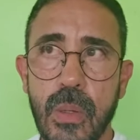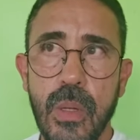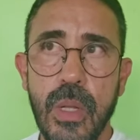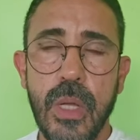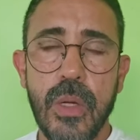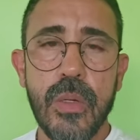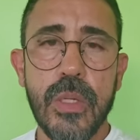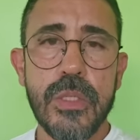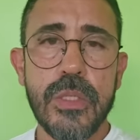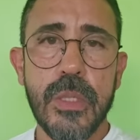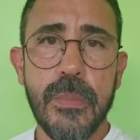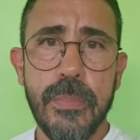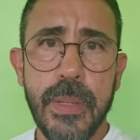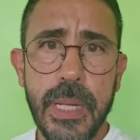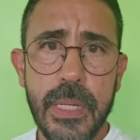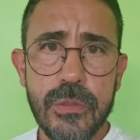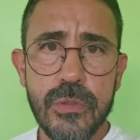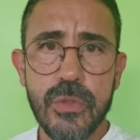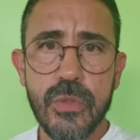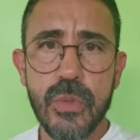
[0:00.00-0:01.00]
Olá, um grande
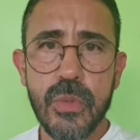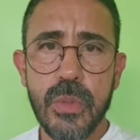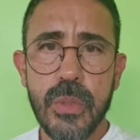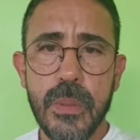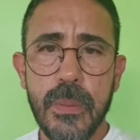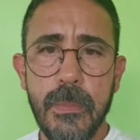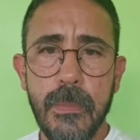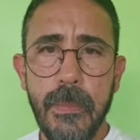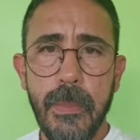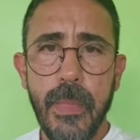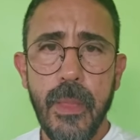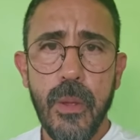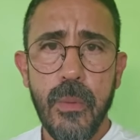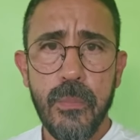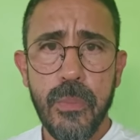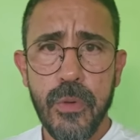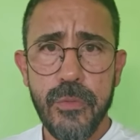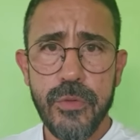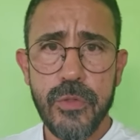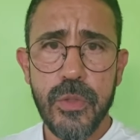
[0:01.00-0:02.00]
abraço.
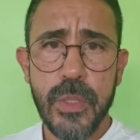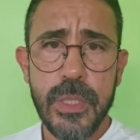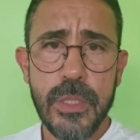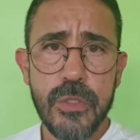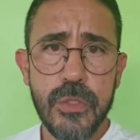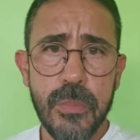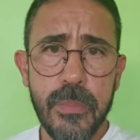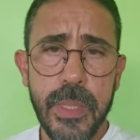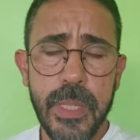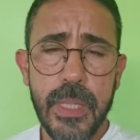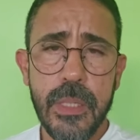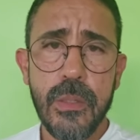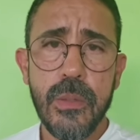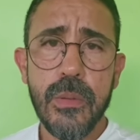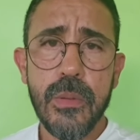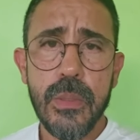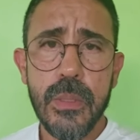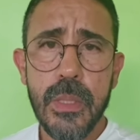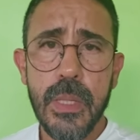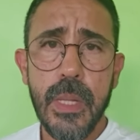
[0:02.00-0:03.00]
Professor Anísio
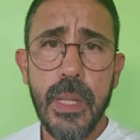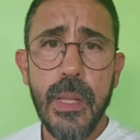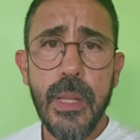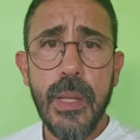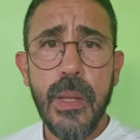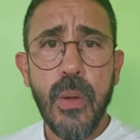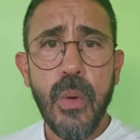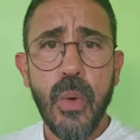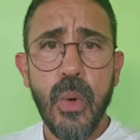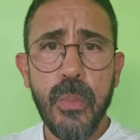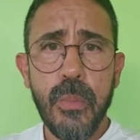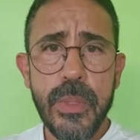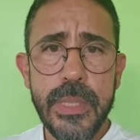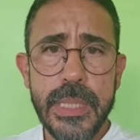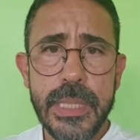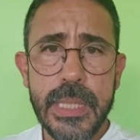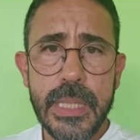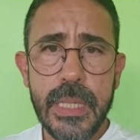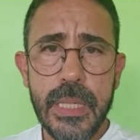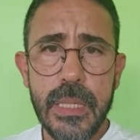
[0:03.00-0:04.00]
Melo,
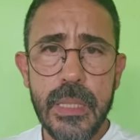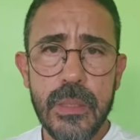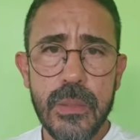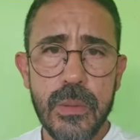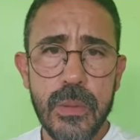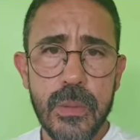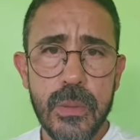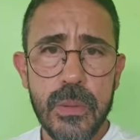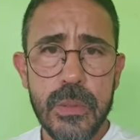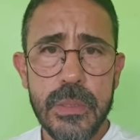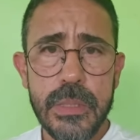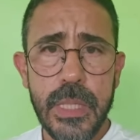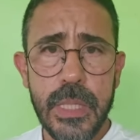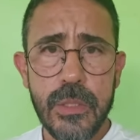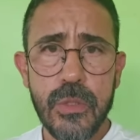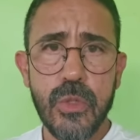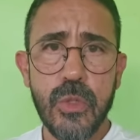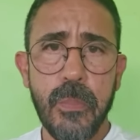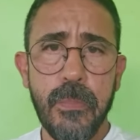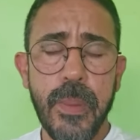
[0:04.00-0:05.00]
comunicando
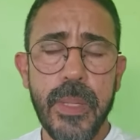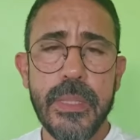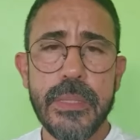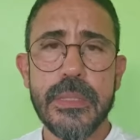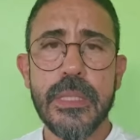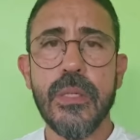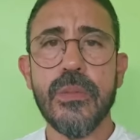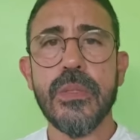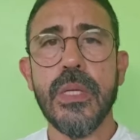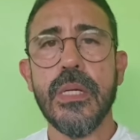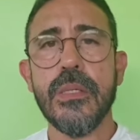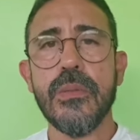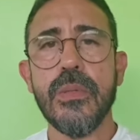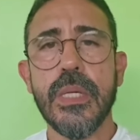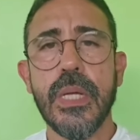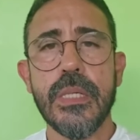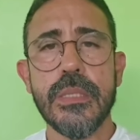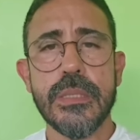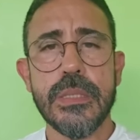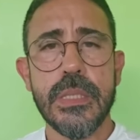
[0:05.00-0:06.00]
dentro do plantão da
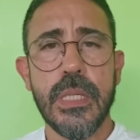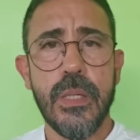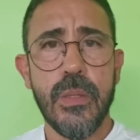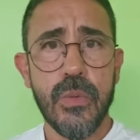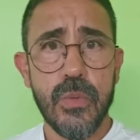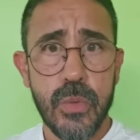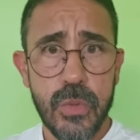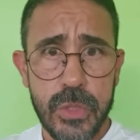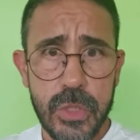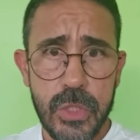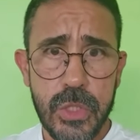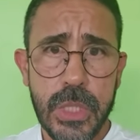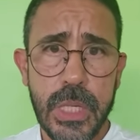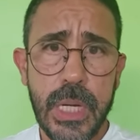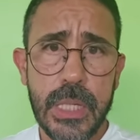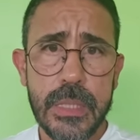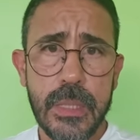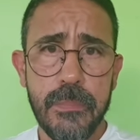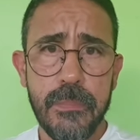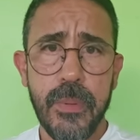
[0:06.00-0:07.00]
educação do
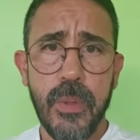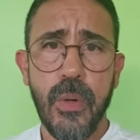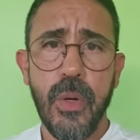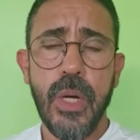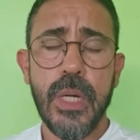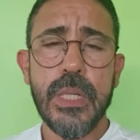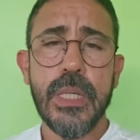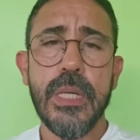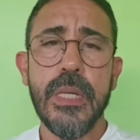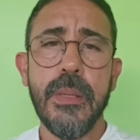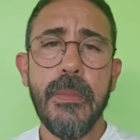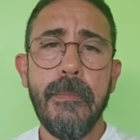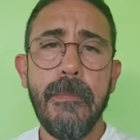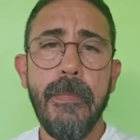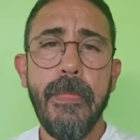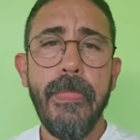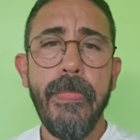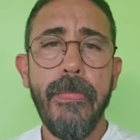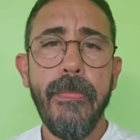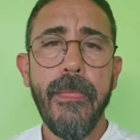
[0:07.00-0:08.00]
Sindicato Apioc,
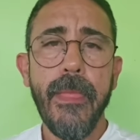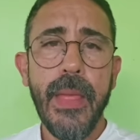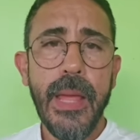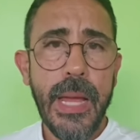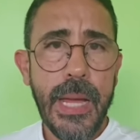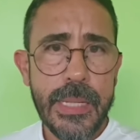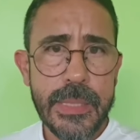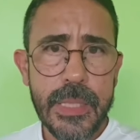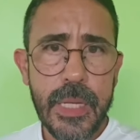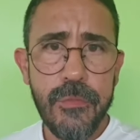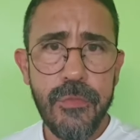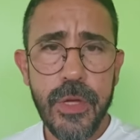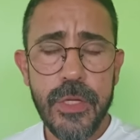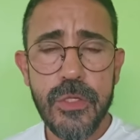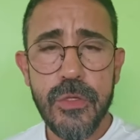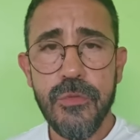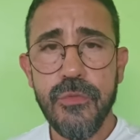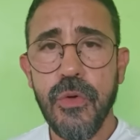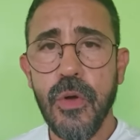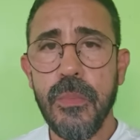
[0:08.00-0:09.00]

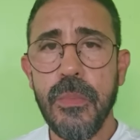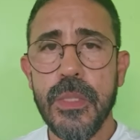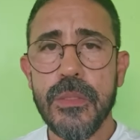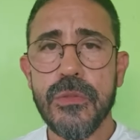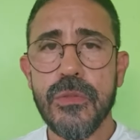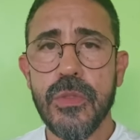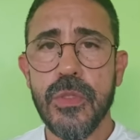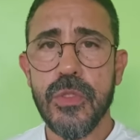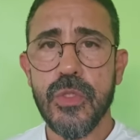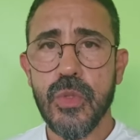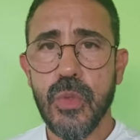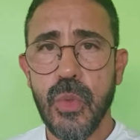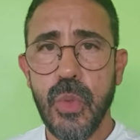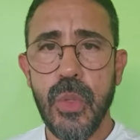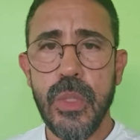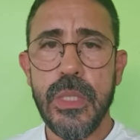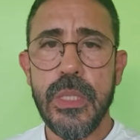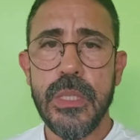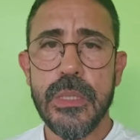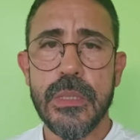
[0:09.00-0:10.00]
através de informações
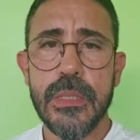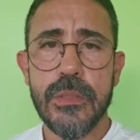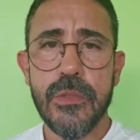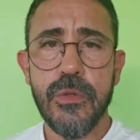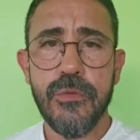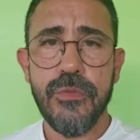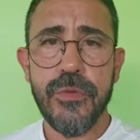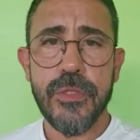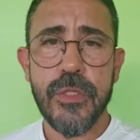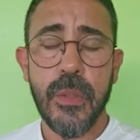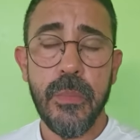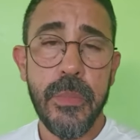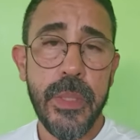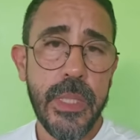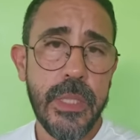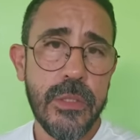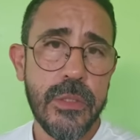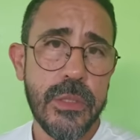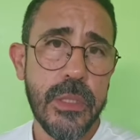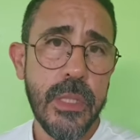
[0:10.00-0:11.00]
colhidas
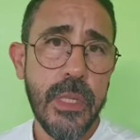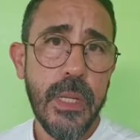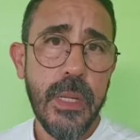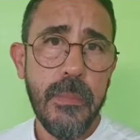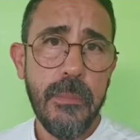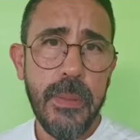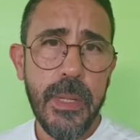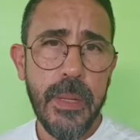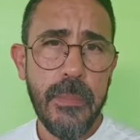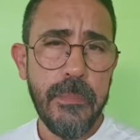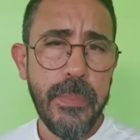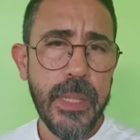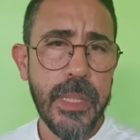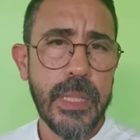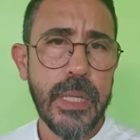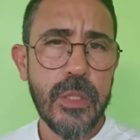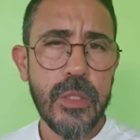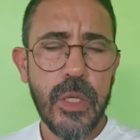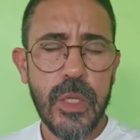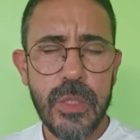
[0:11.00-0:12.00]
oficialmente pela
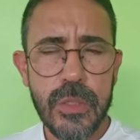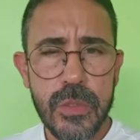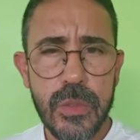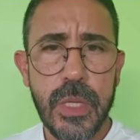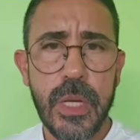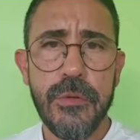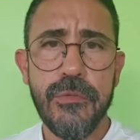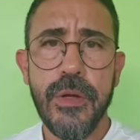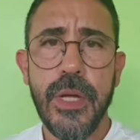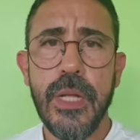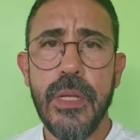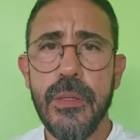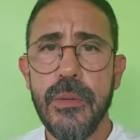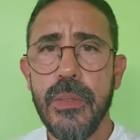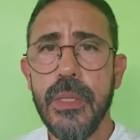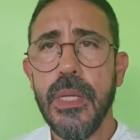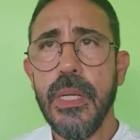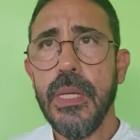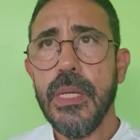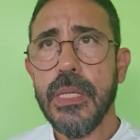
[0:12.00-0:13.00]
banca Aldoerto
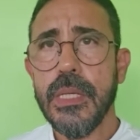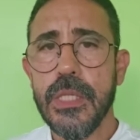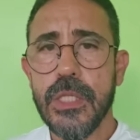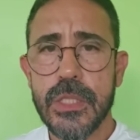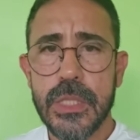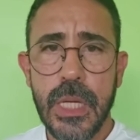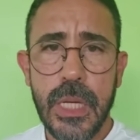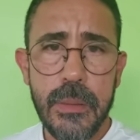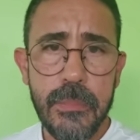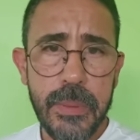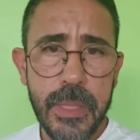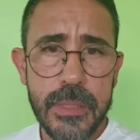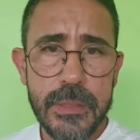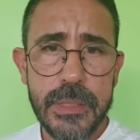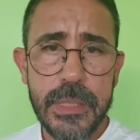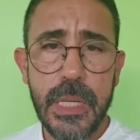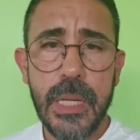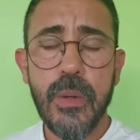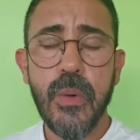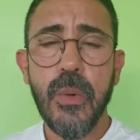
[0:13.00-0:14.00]
Carvalho, que está em
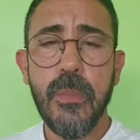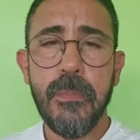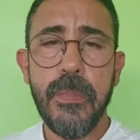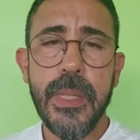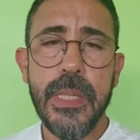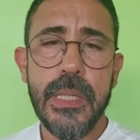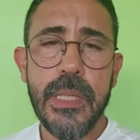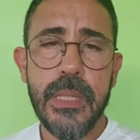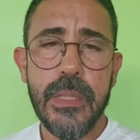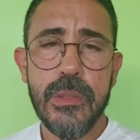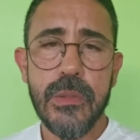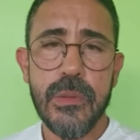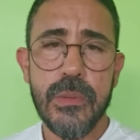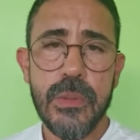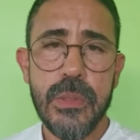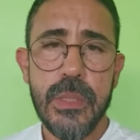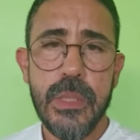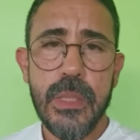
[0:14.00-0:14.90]
Brasília acompanhando